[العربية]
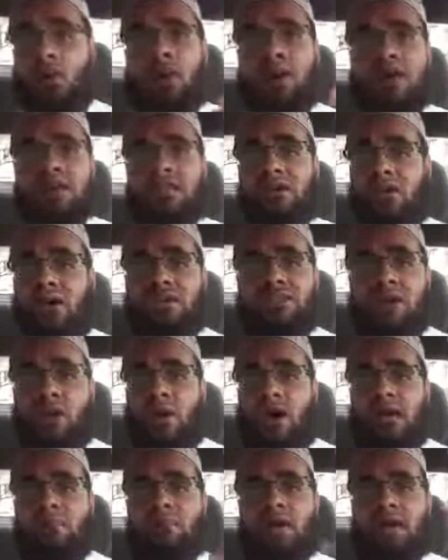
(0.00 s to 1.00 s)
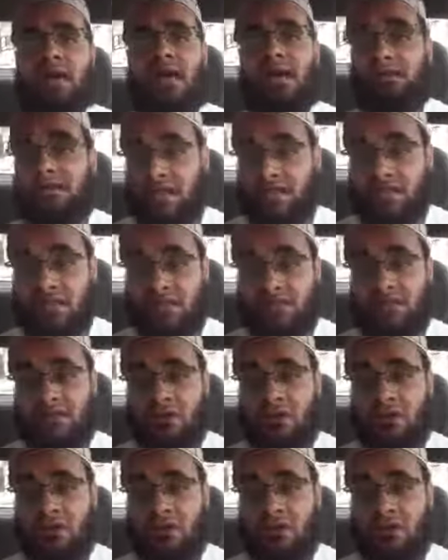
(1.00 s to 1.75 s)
هو يتراجع عما يعتقد